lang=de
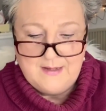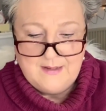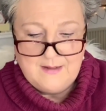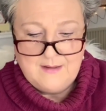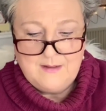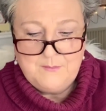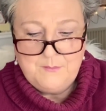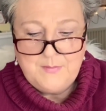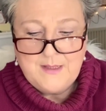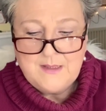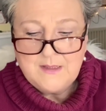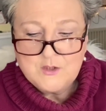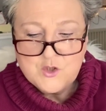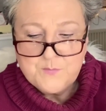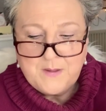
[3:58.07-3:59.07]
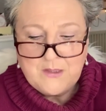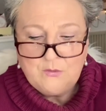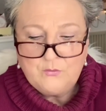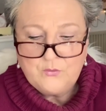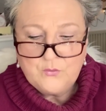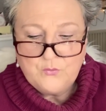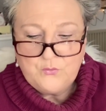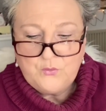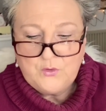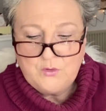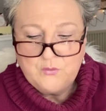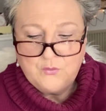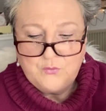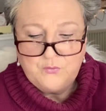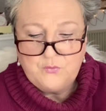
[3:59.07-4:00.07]
Ähm, hat Spannungsgefühle
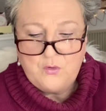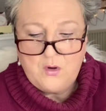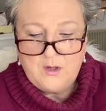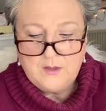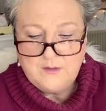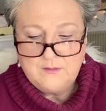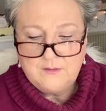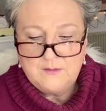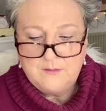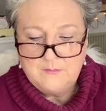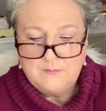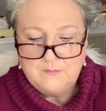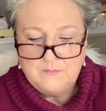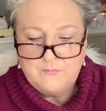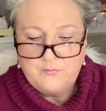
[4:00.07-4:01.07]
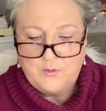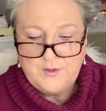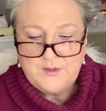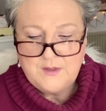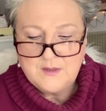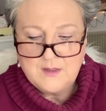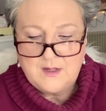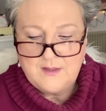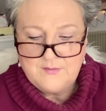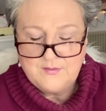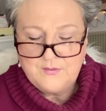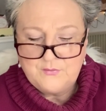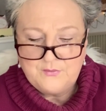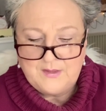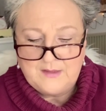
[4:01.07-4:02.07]
sofort, ähm,
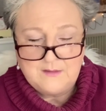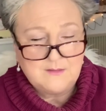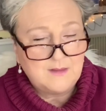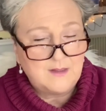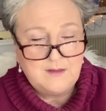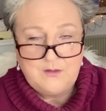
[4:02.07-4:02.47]
Feuchtigkeitseffekt kann ich